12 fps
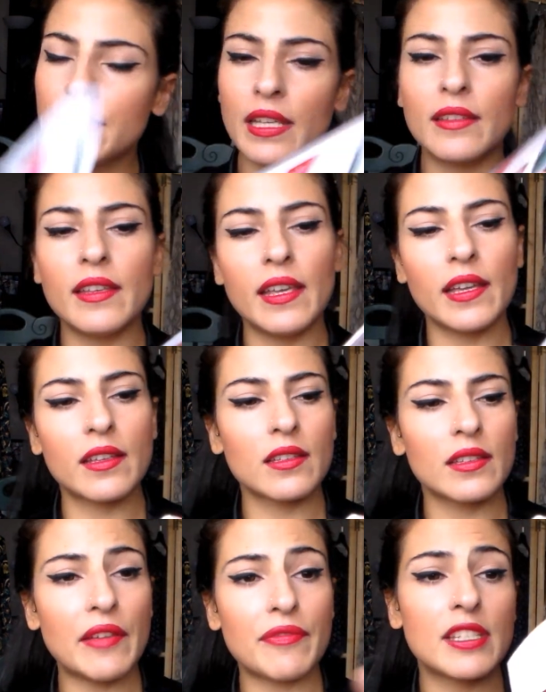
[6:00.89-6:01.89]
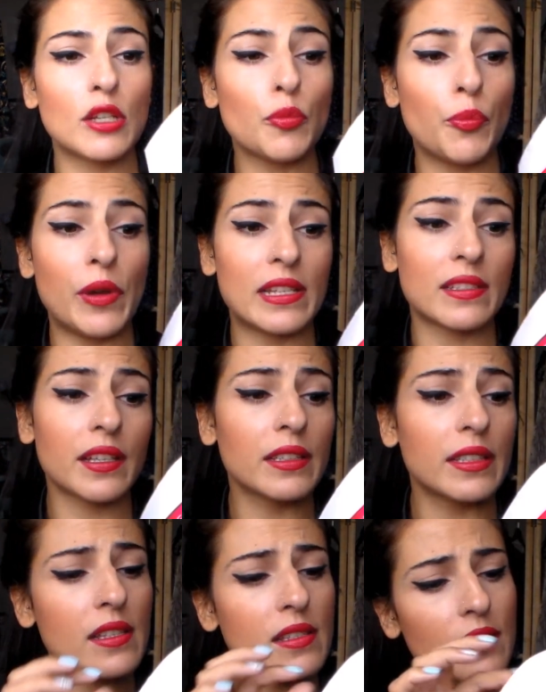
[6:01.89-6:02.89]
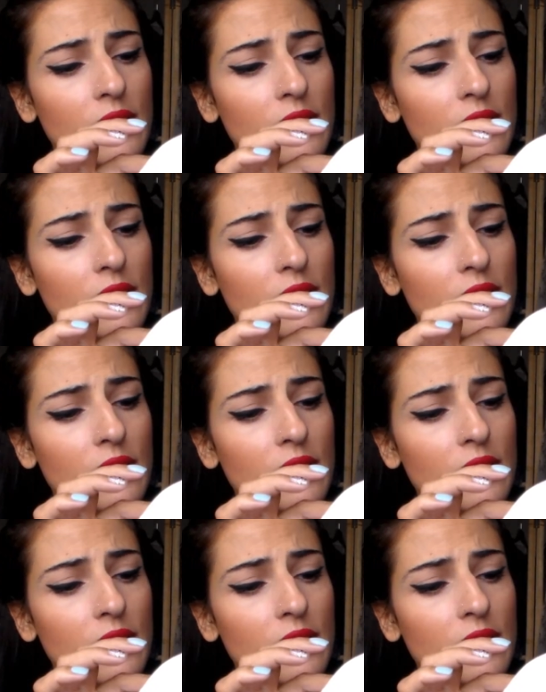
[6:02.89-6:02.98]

CD que deve ser o press release,